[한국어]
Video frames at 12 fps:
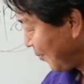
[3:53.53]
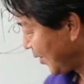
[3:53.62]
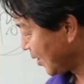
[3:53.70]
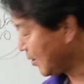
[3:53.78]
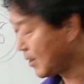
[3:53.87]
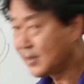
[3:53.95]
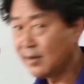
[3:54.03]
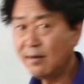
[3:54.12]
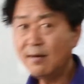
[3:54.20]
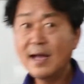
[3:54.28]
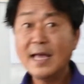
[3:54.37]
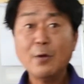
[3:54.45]

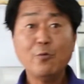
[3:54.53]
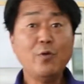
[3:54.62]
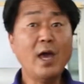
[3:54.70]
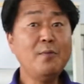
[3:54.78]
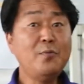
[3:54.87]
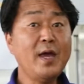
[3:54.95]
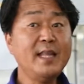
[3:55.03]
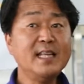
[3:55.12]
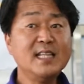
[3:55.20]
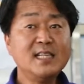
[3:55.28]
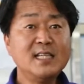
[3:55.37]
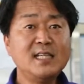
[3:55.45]
그래서 외부에
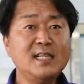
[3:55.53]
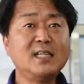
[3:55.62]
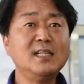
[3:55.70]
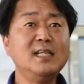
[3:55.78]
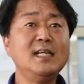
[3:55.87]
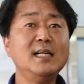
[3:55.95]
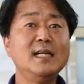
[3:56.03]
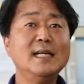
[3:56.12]
있는 흙을